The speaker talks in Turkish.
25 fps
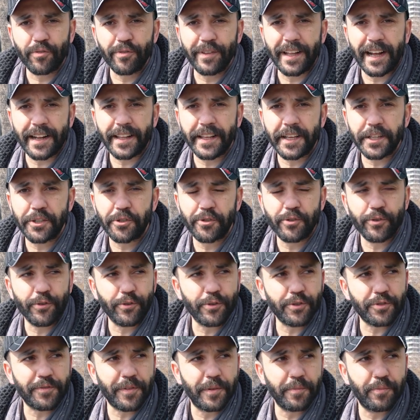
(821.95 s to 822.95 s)
günler de
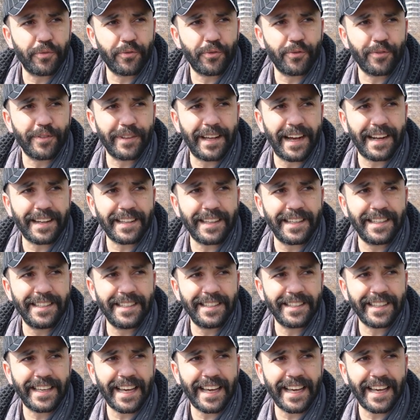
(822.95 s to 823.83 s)
geçiriyoruz ve bu günlerde